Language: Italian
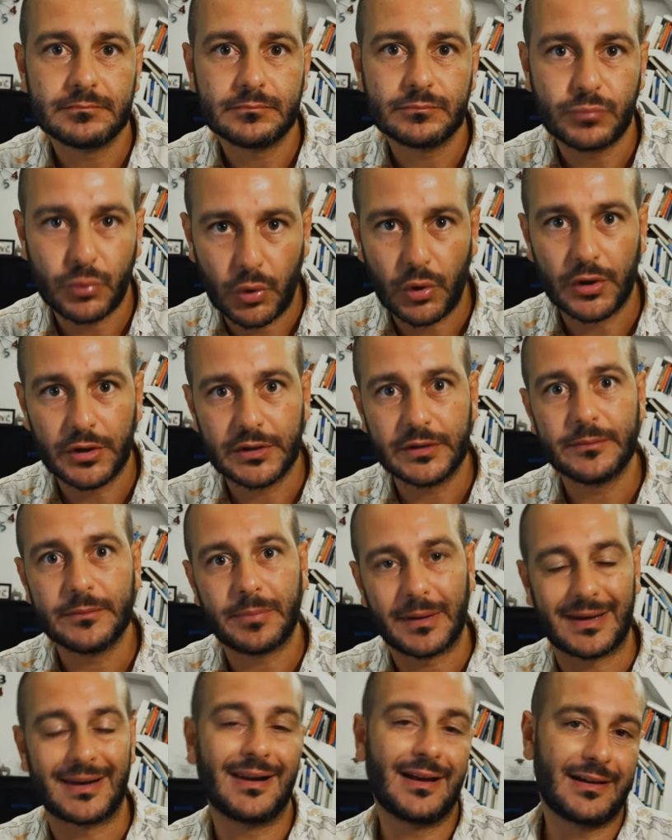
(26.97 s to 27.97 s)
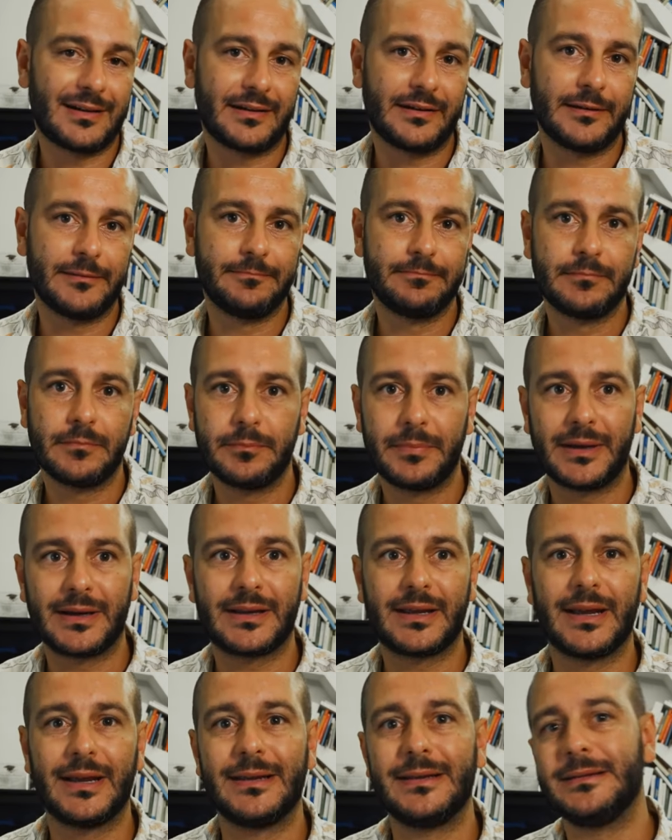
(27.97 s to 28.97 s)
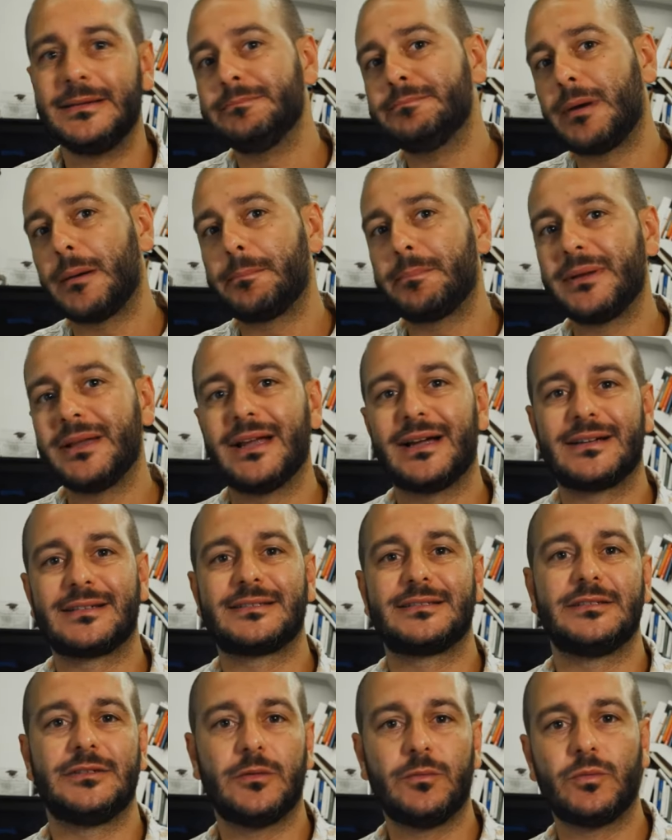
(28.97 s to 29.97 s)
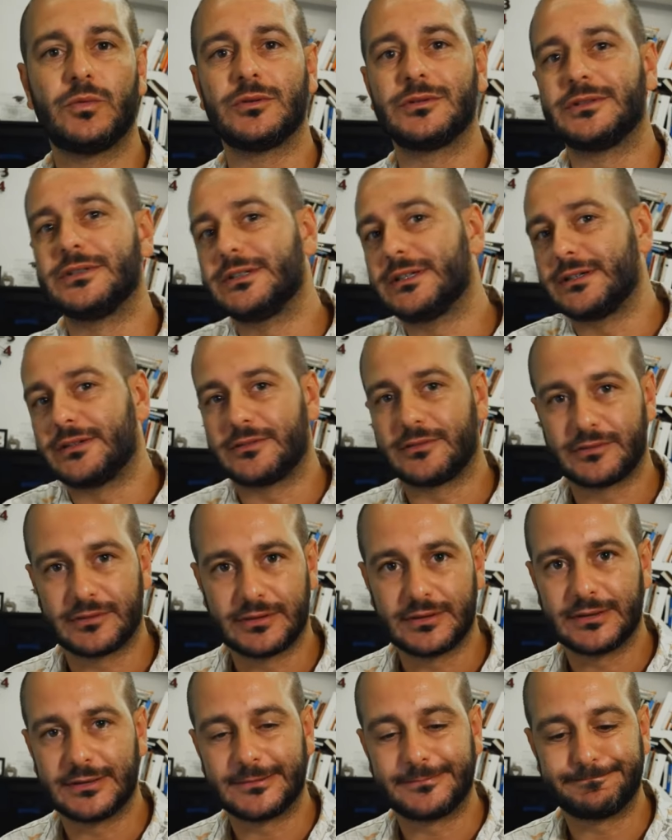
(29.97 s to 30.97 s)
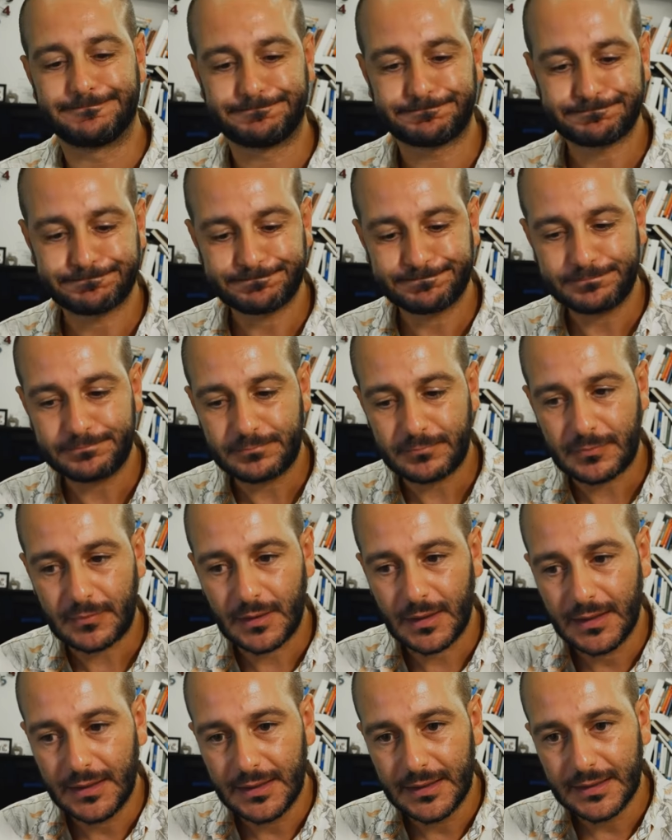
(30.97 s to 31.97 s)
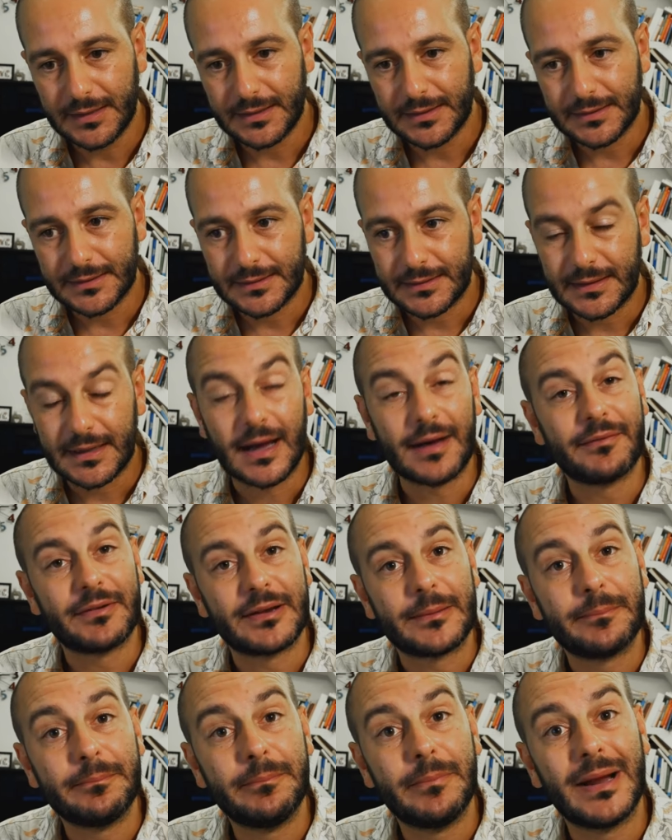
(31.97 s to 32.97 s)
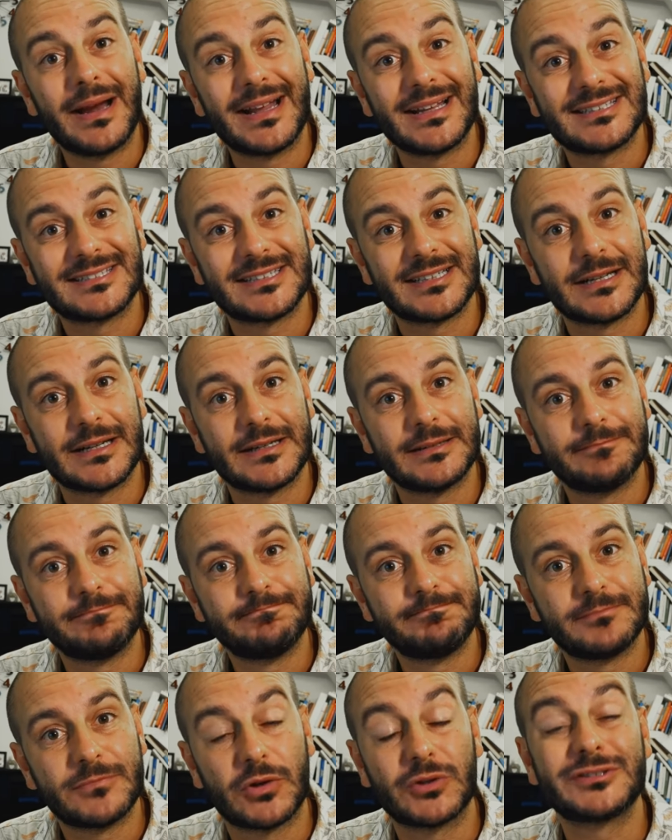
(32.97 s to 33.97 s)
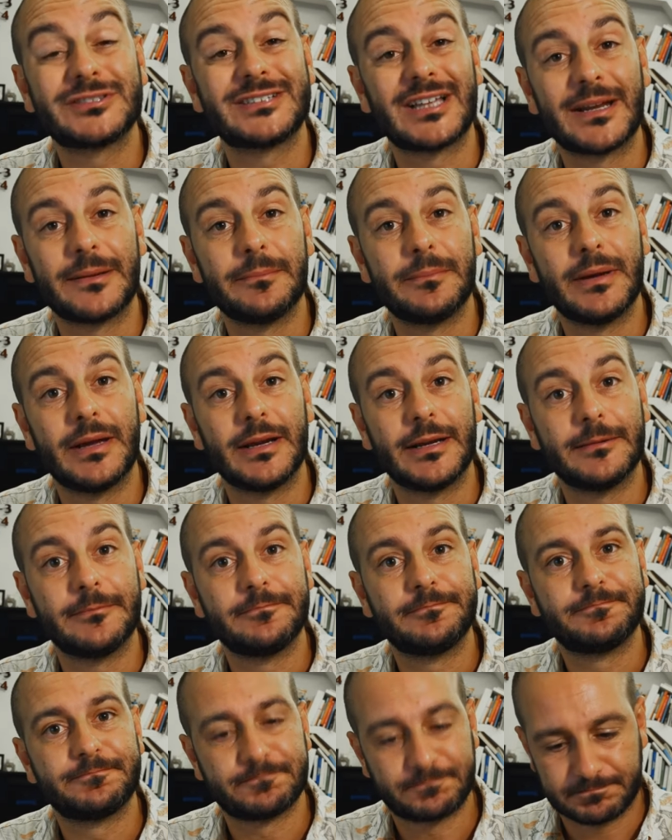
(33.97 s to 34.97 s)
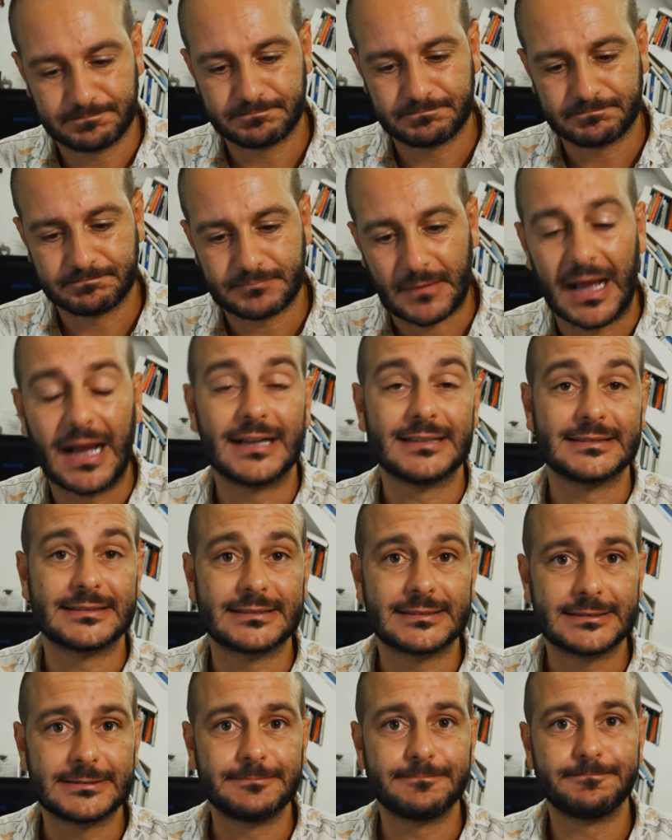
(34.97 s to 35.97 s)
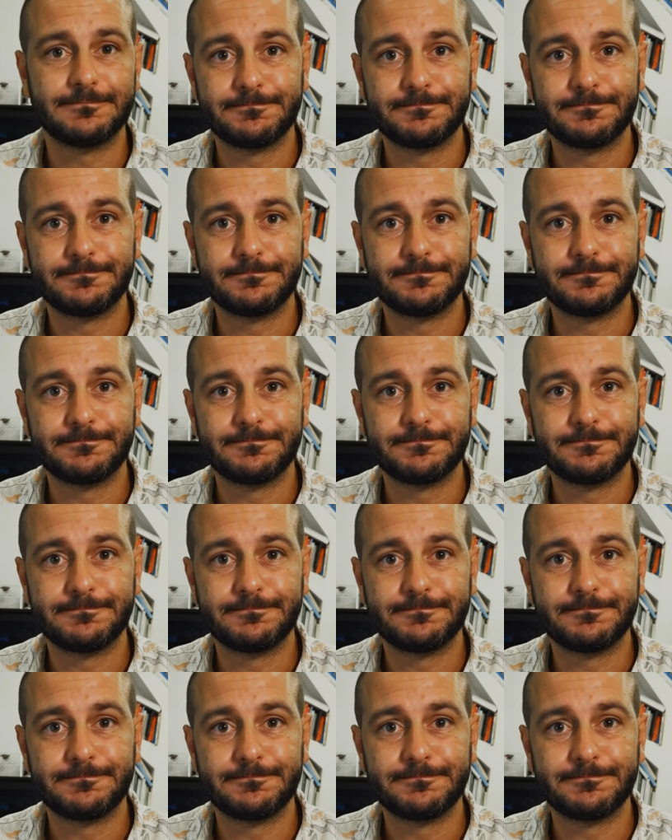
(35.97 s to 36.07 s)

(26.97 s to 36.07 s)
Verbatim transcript: puoi parlarne perché impappinarsi non vuol dire non eh, avere benessere, non stare bene. Anzi,